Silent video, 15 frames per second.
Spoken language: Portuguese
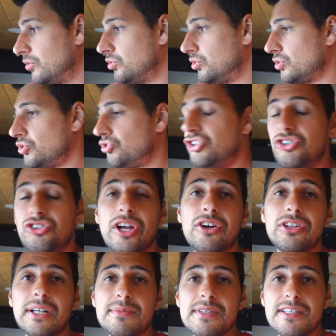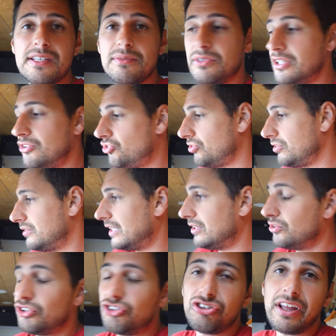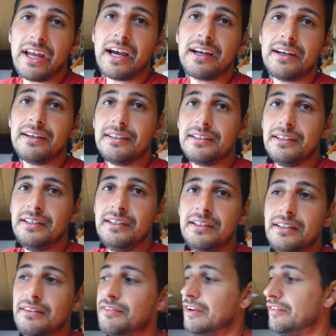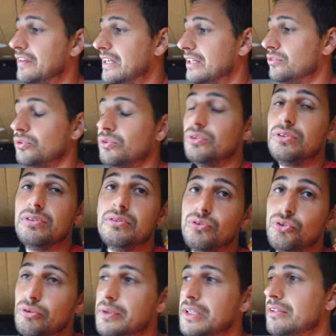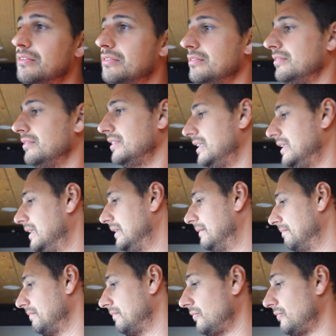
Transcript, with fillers: Todos os sítios que encontramos assim bonitos têm todos terra e vai ficar tudo úmido e,